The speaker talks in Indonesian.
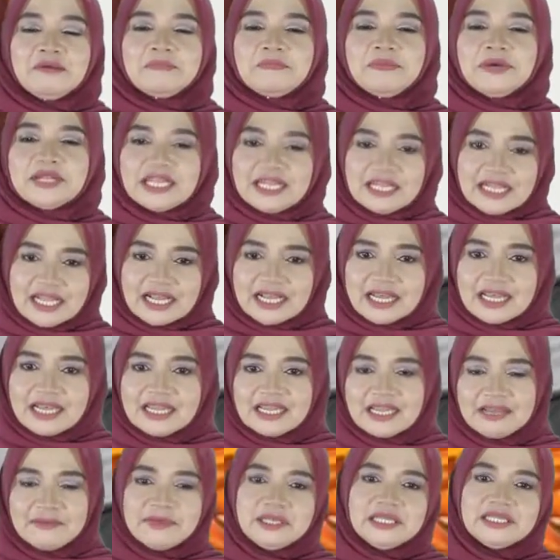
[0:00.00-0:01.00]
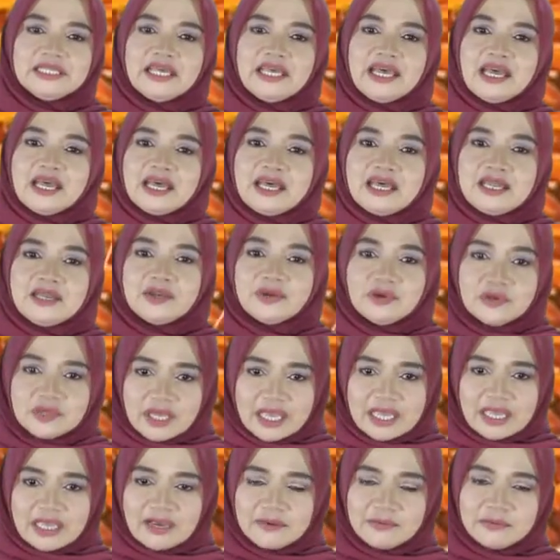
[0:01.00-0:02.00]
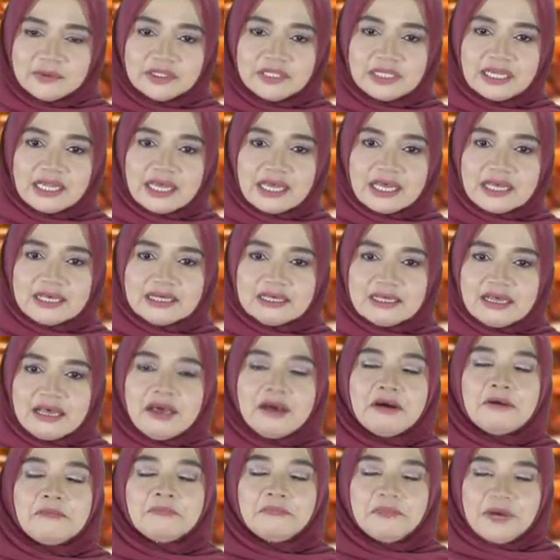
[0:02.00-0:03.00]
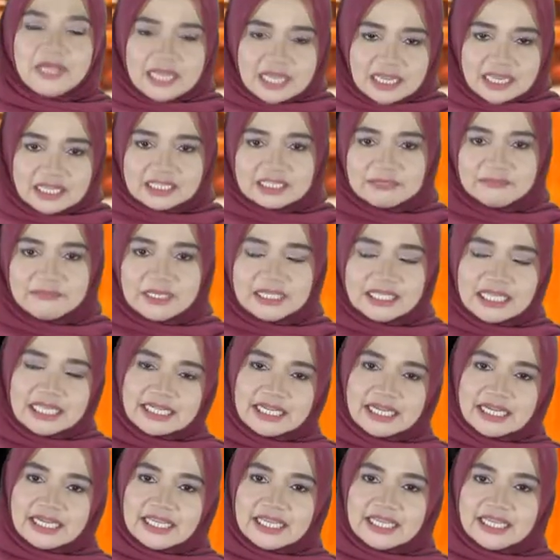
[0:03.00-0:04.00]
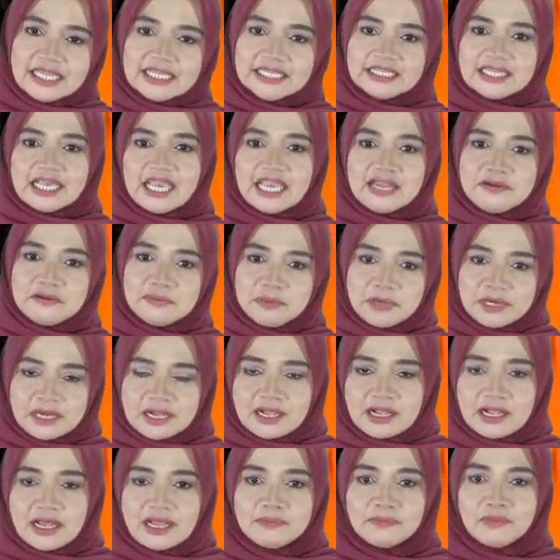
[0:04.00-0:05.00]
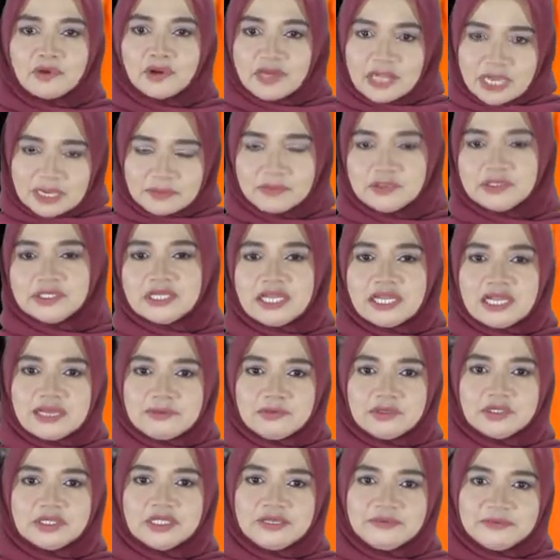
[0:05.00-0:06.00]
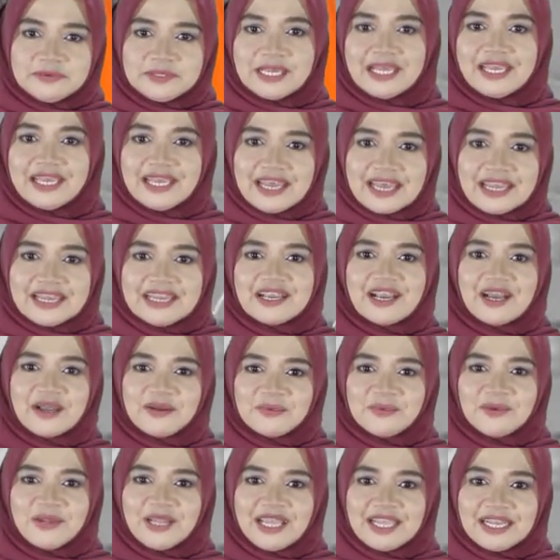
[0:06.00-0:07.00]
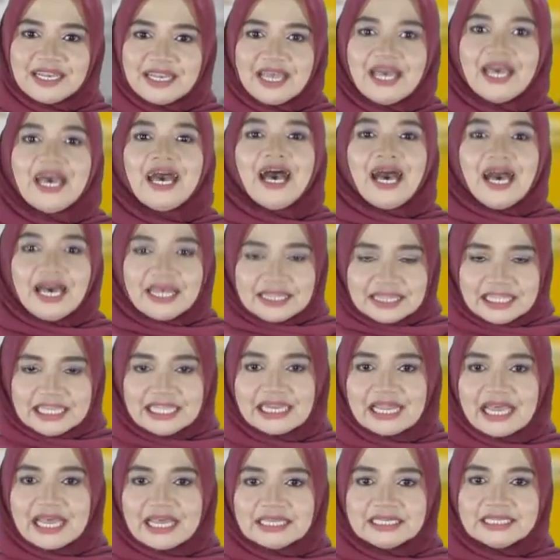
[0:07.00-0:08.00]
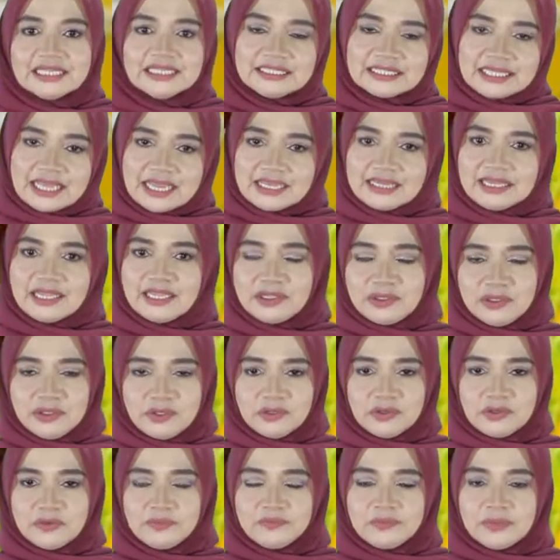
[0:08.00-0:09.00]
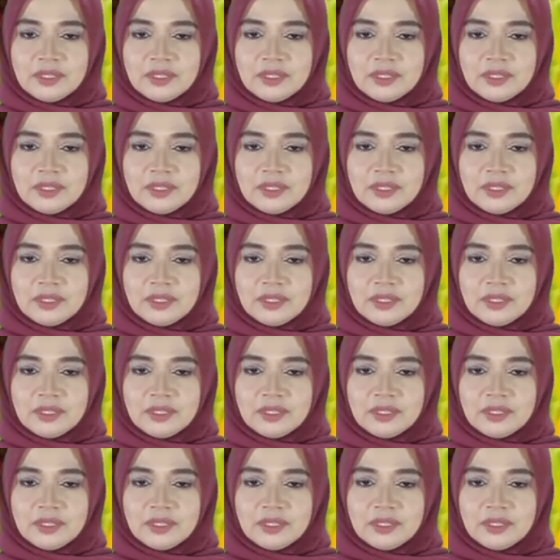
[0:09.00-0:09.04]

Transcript: Perkenalkan nama saya Nung Eka Putra. Pada kesempatan kali ini saya ingin memperkenalkan produk busana muslim saya dengan brand Atira Design Etude.